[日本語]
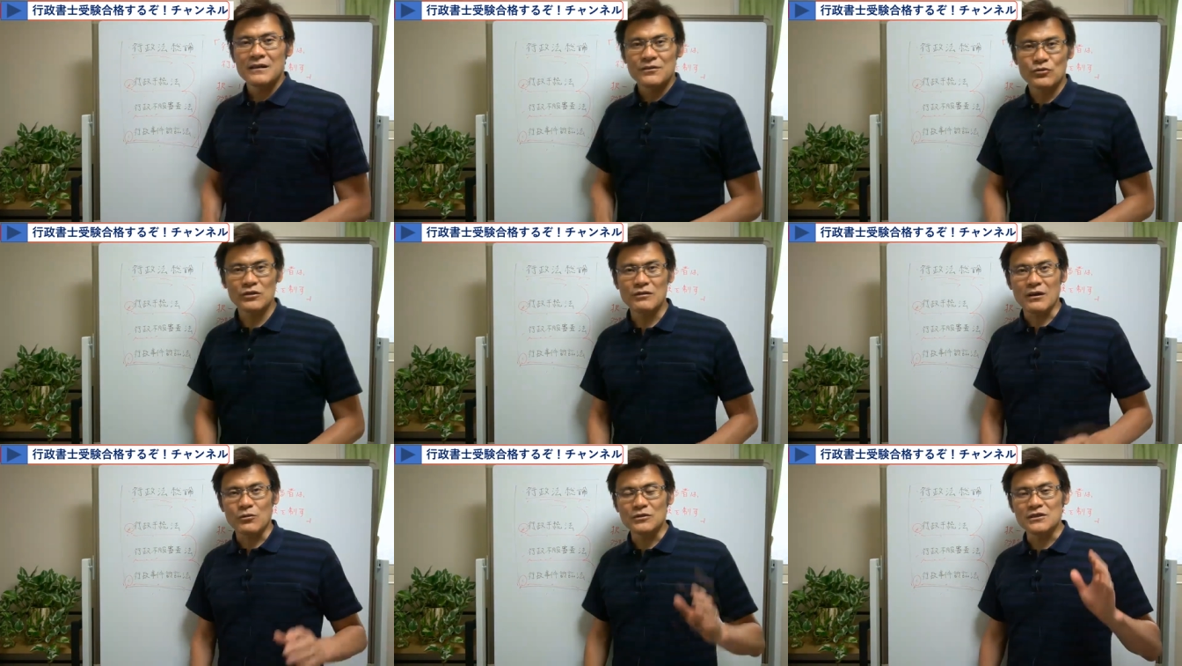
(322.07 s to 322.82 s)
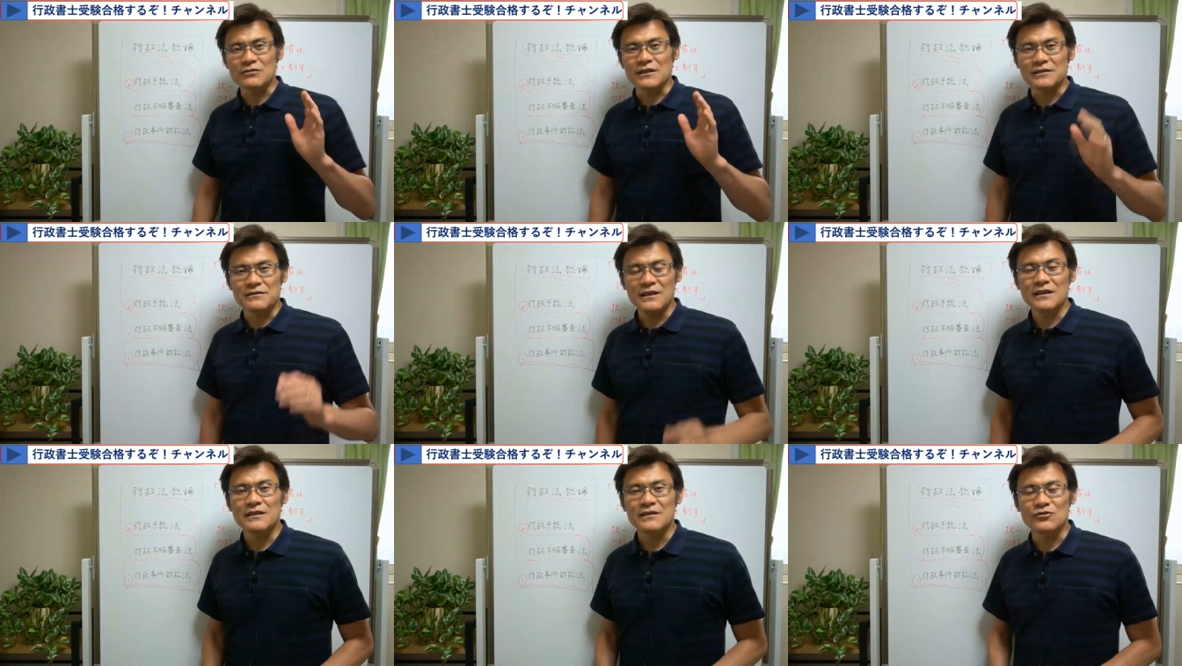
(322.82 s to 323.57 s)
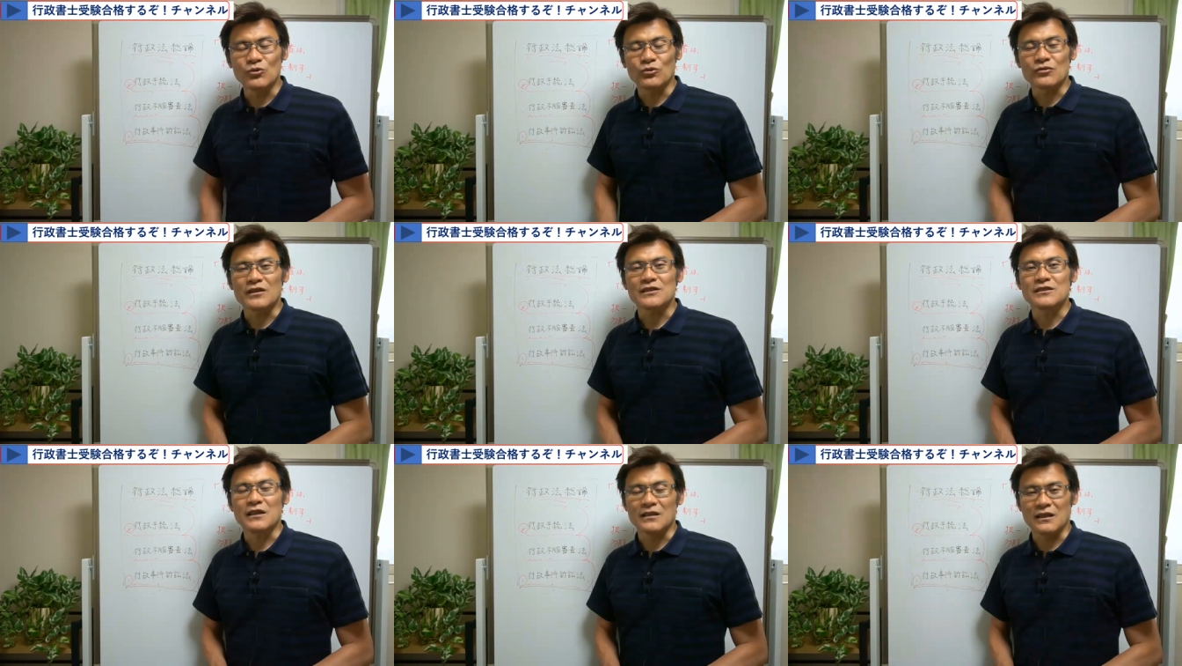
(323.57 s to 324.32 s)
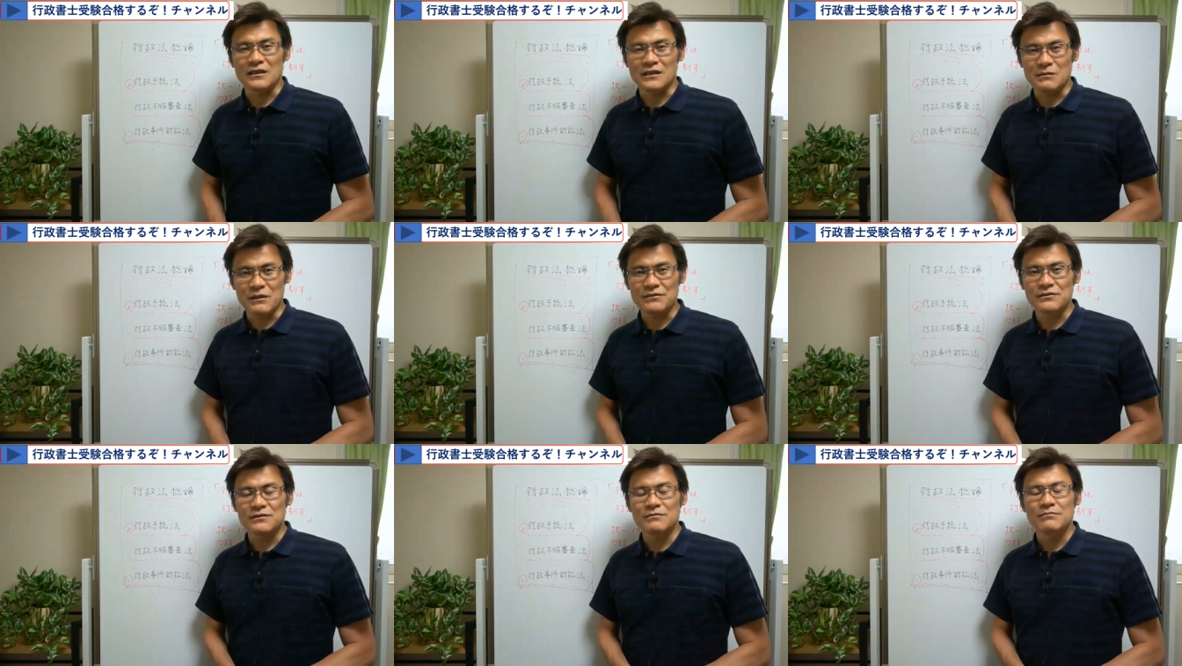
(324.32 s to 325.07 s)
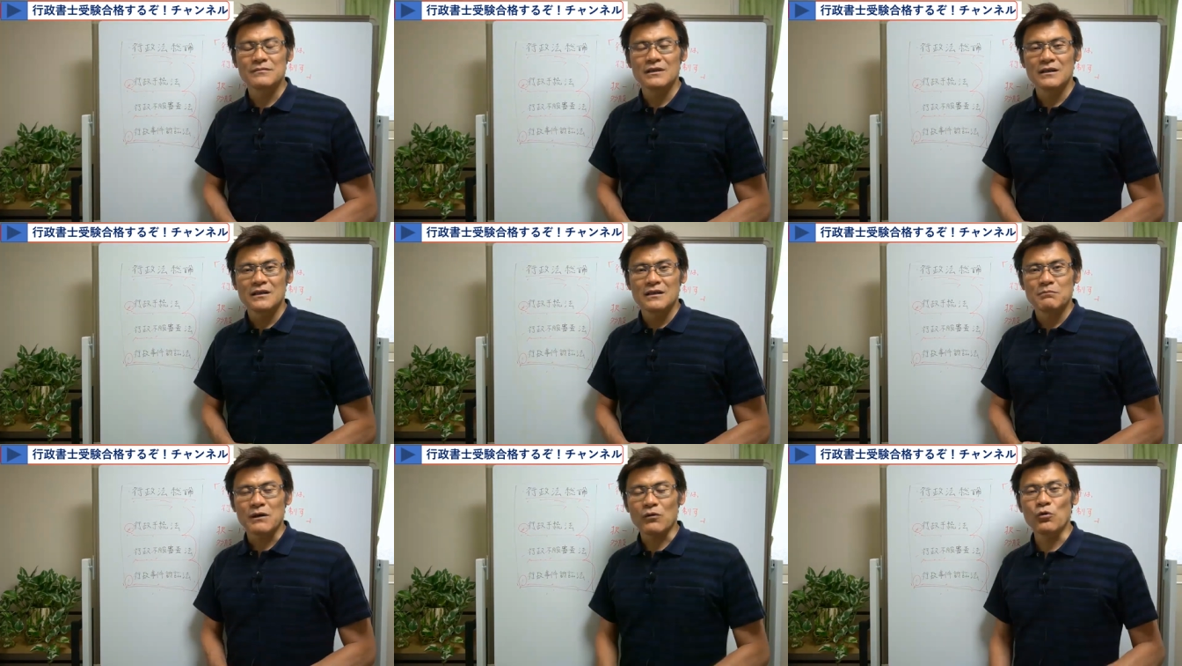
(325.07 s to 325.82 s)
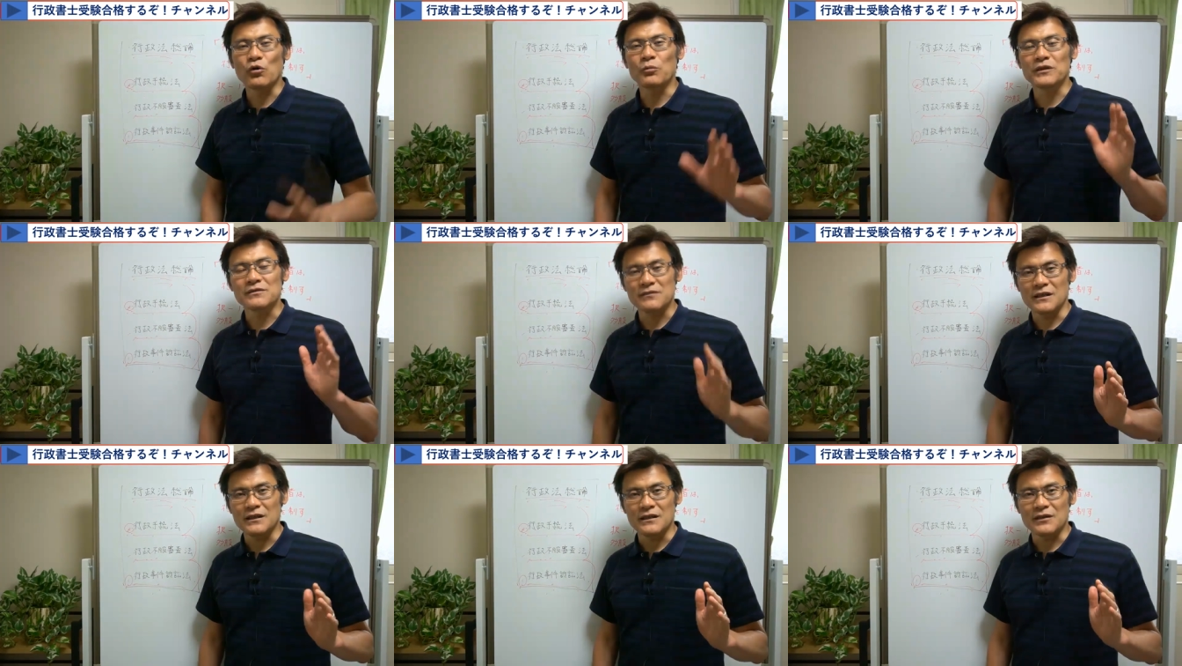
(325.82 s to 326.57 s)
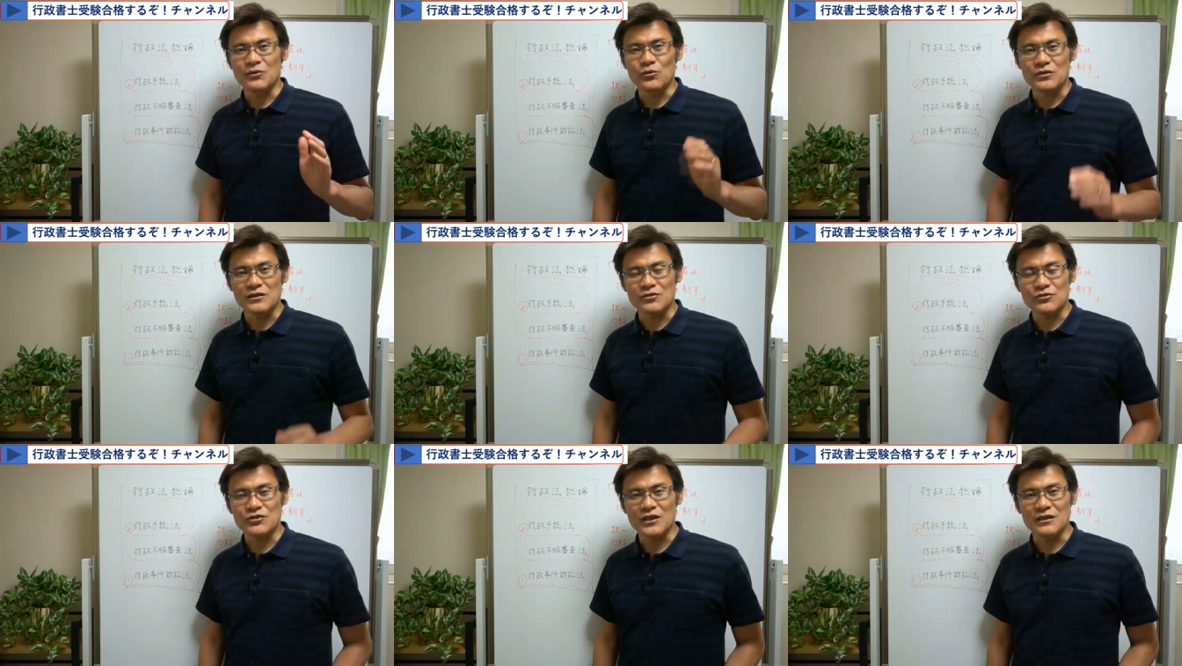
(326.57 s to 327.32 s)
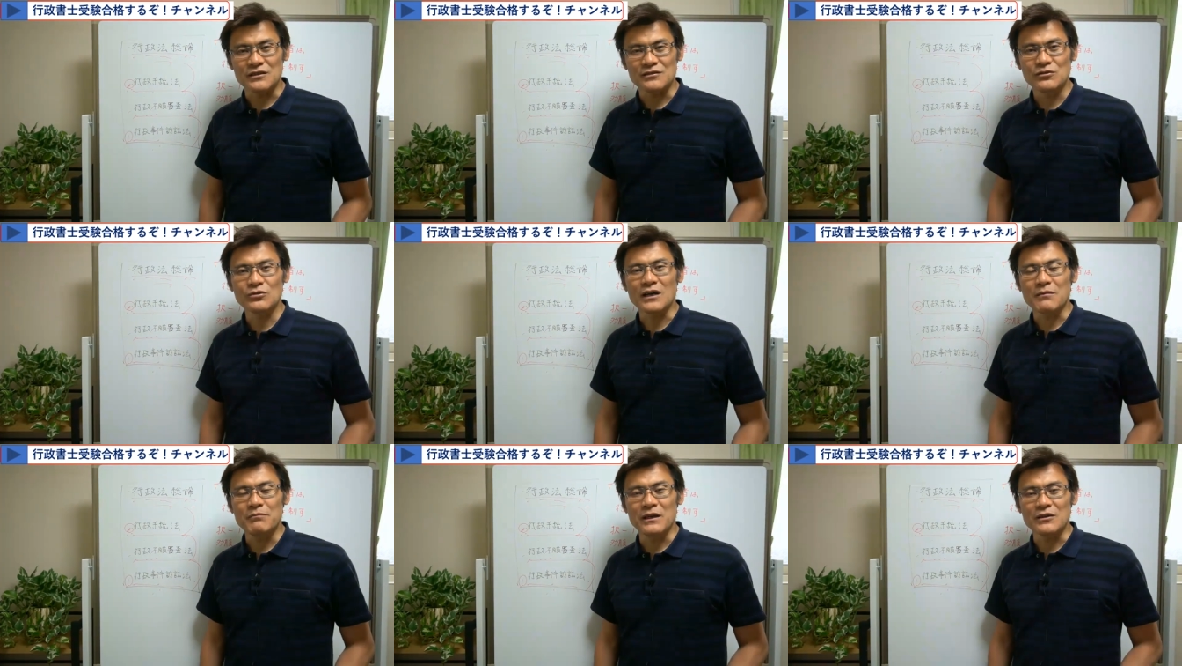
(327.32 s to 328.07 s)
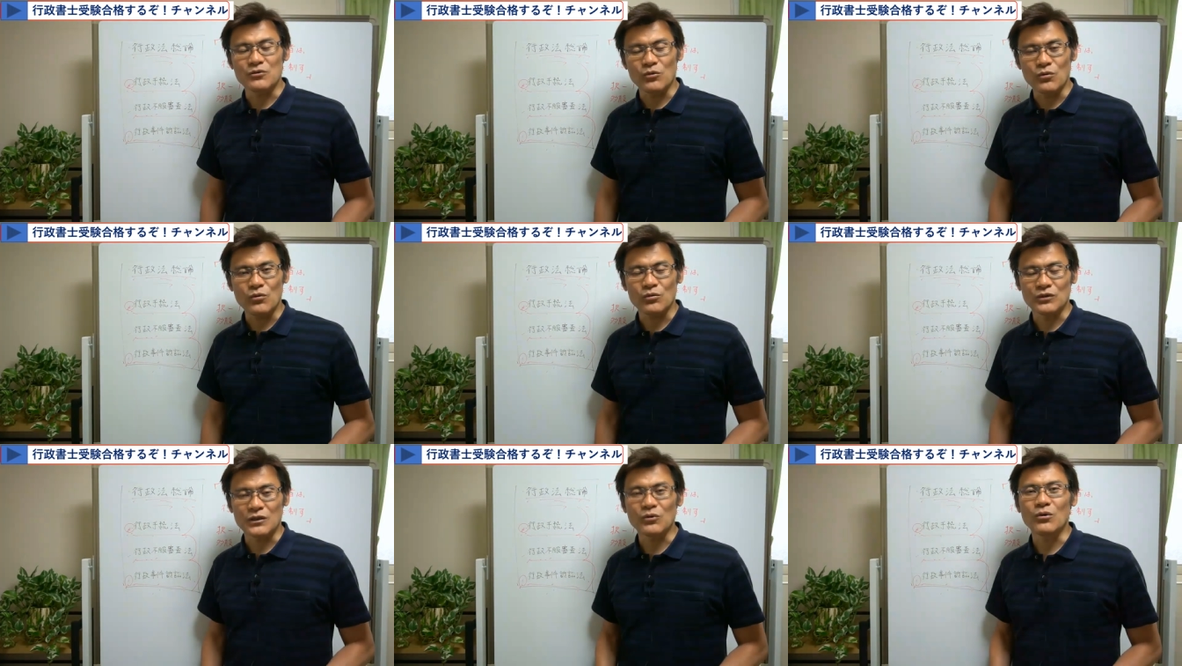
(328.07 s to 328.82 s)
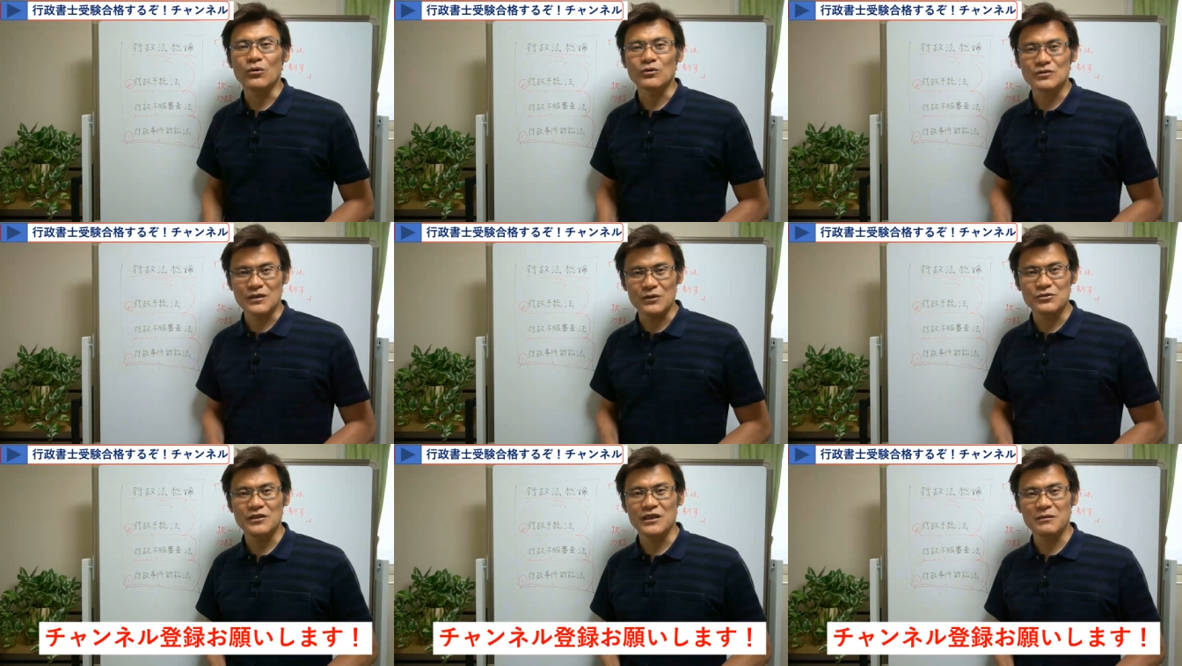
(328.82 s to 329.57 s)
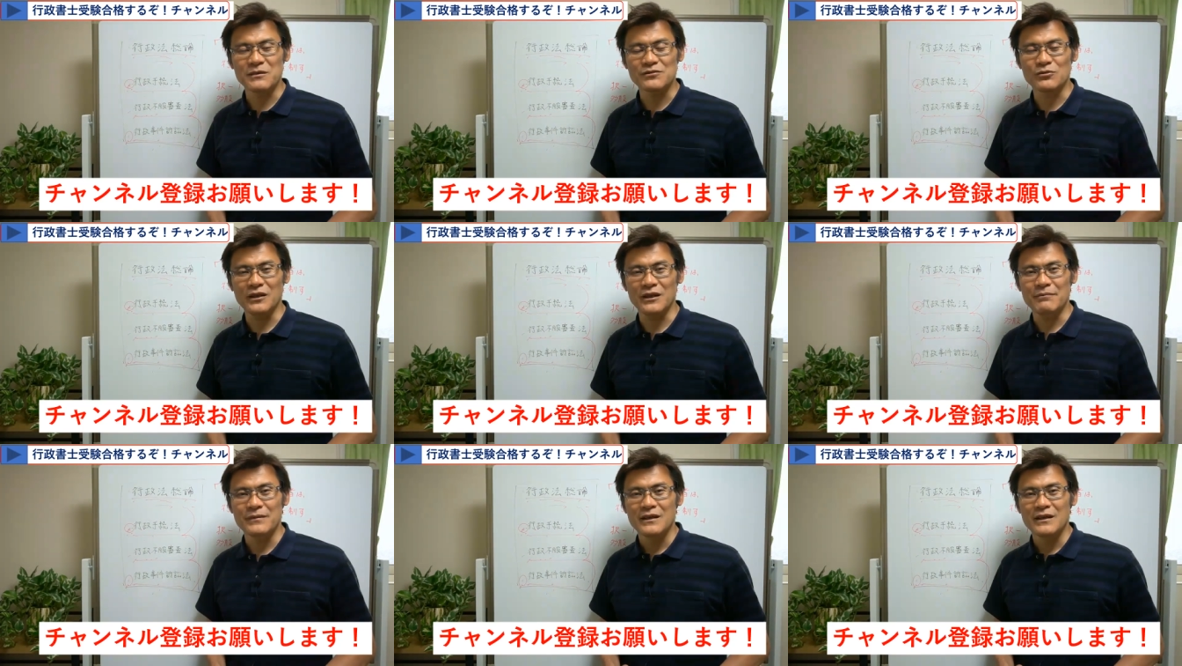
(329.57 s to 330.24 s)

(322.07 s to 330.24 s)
それでは本日はですね、以上とさせていただきます。まあ、今後もですね、行政書士試験に必要な勉強方法などお伝えをしていきますので、